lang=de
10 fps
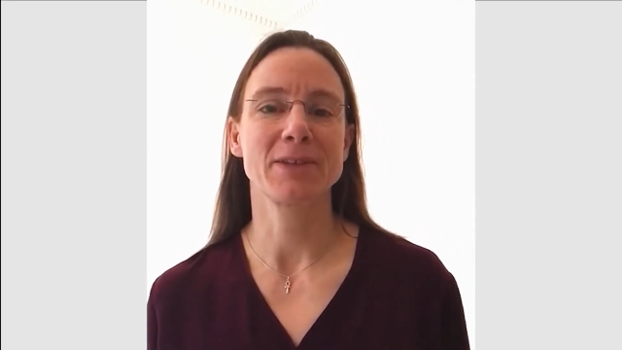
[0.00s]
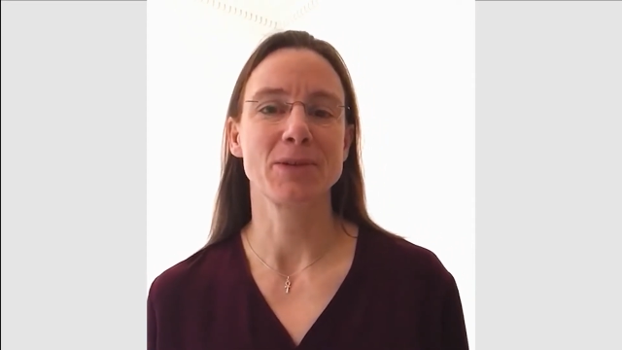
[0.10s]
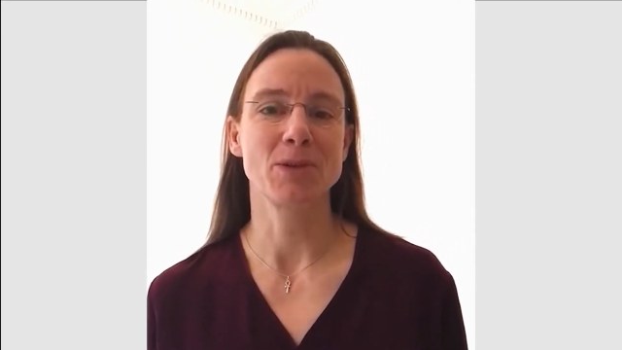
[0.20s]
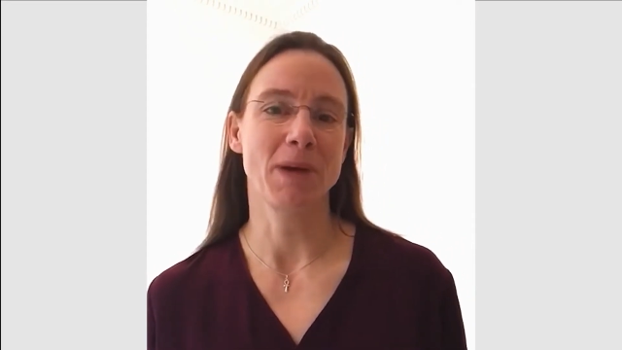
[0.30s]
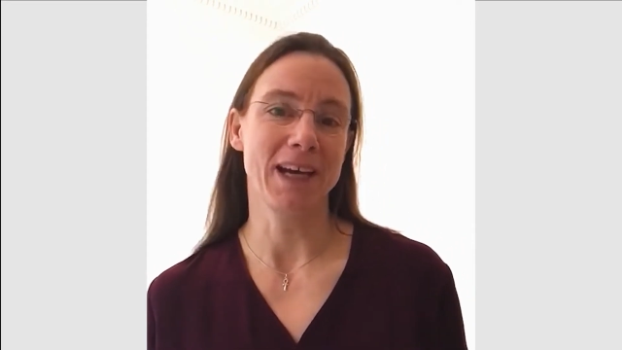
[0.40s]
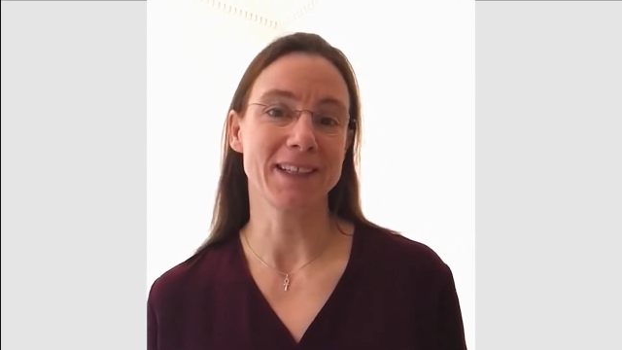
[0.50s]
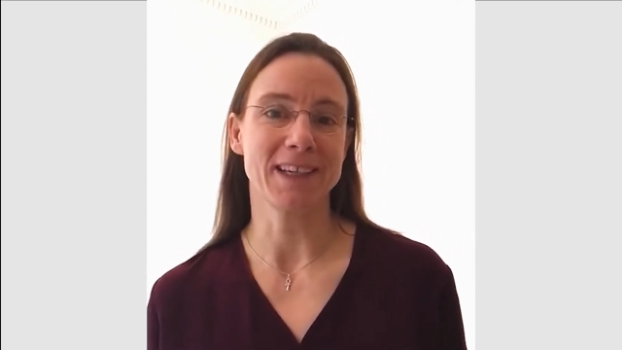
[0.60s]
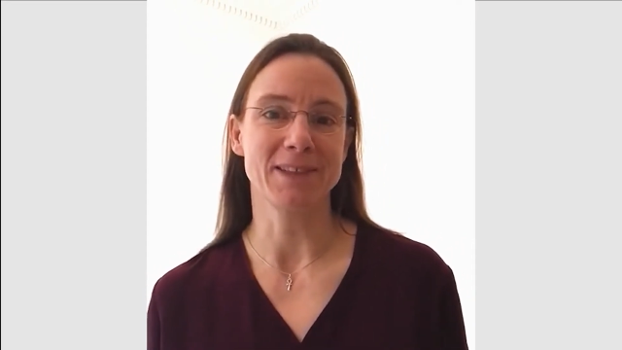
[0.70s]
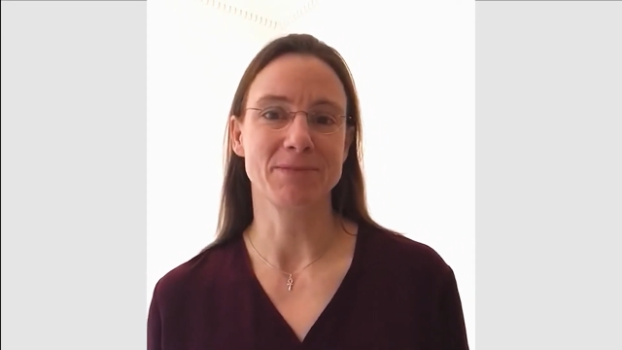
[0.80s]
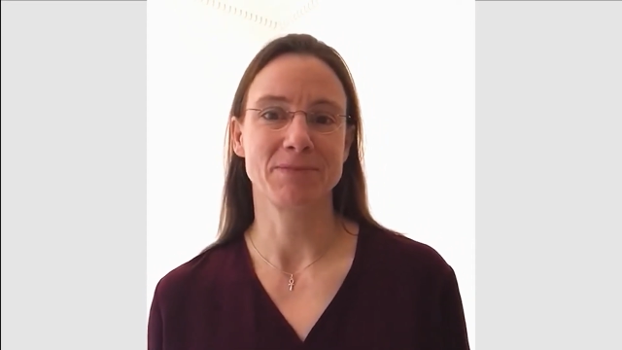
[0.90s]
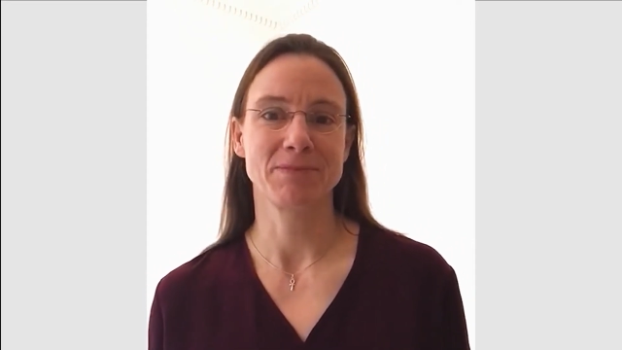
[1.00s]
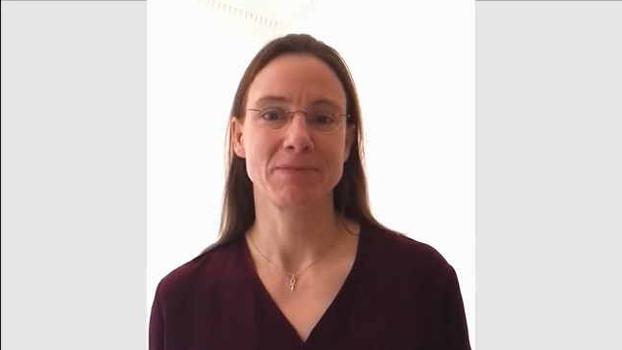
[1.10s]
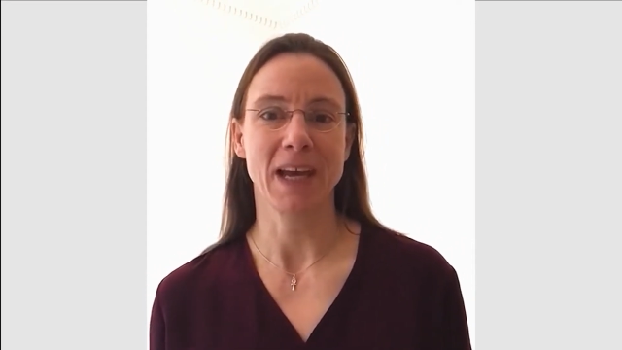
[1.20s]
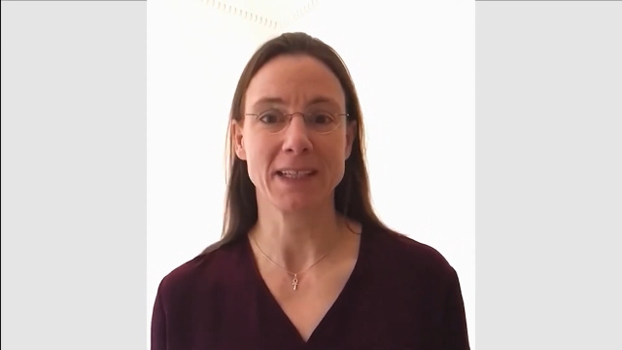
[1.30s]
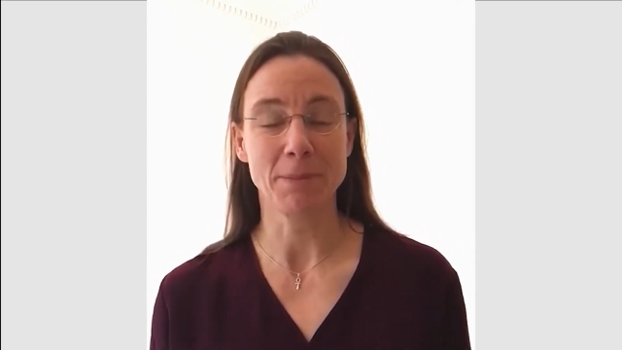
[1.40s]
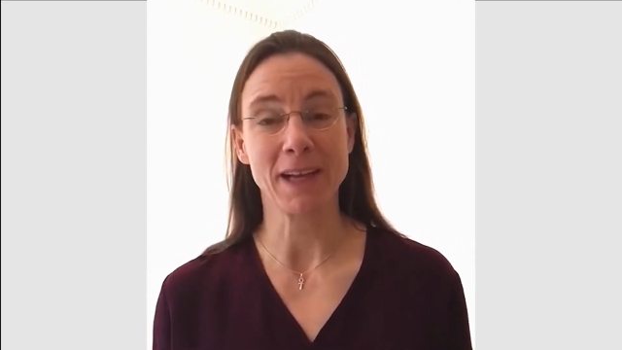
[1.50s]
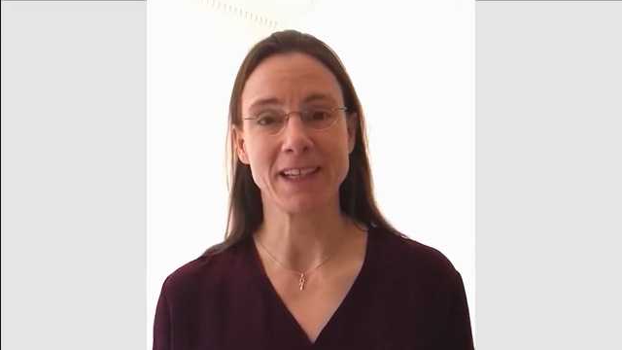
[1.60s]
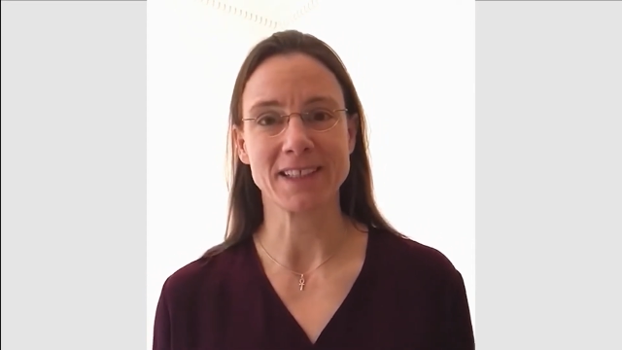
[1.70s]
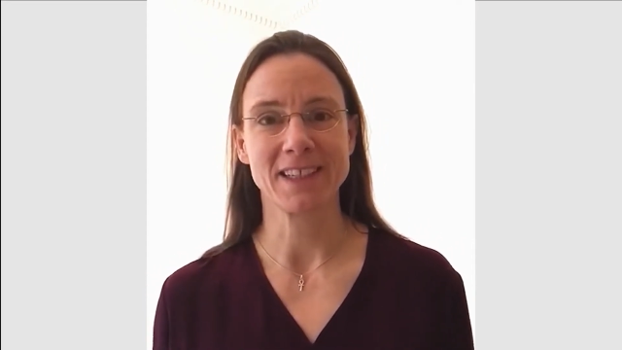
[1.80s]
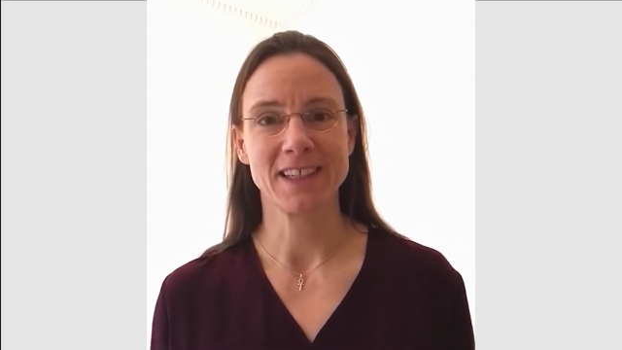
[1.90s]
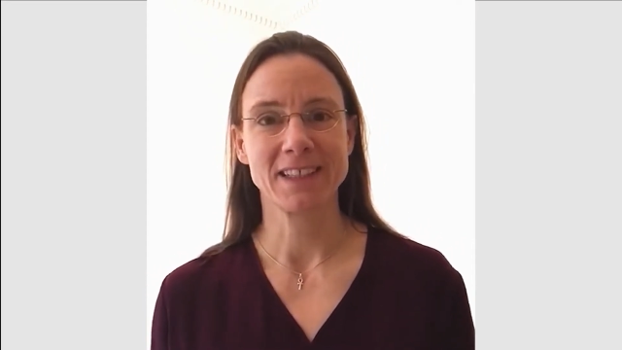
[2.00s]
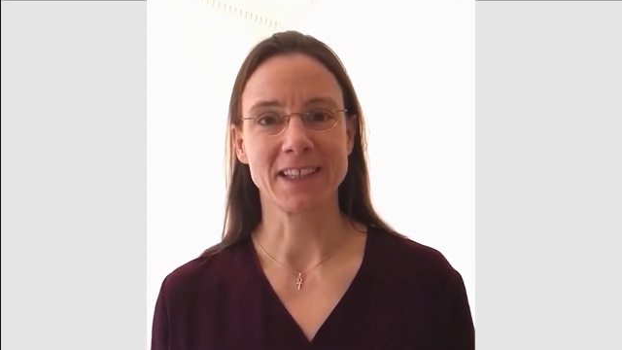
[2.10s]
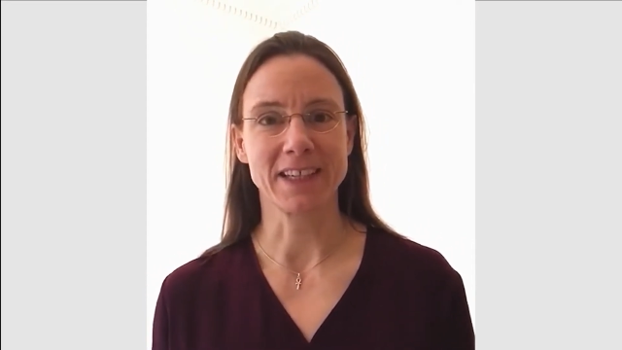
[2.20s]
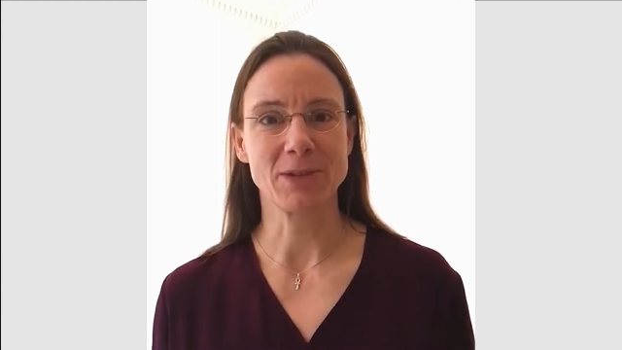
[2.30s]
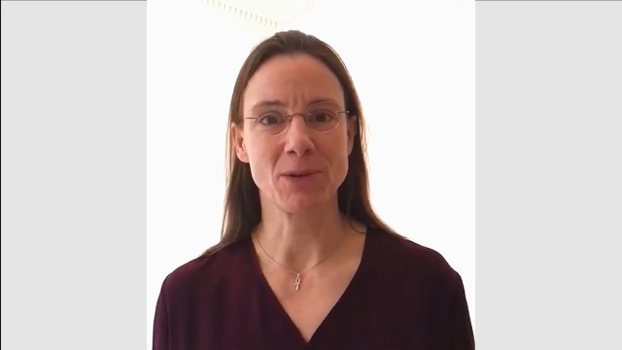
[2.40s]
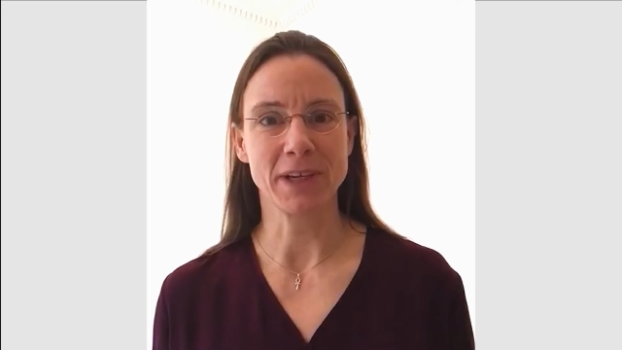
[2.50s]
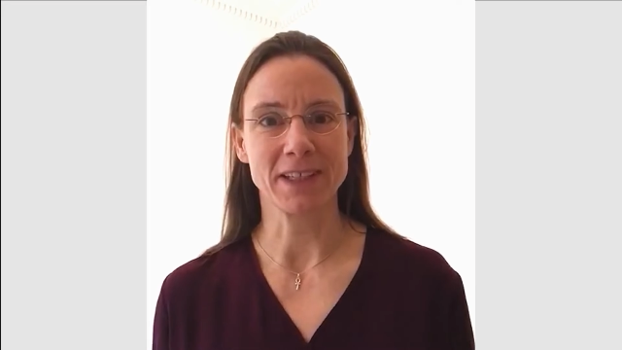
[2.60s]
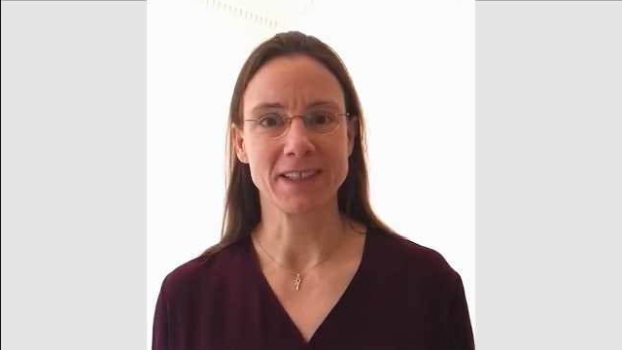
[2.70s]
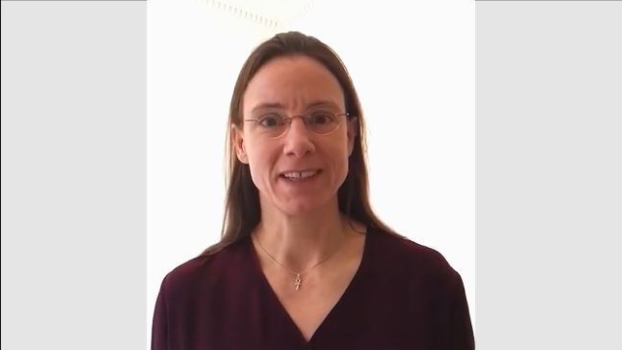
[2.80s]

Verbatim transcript: über Ada, Ada Pellert, die Rektorin.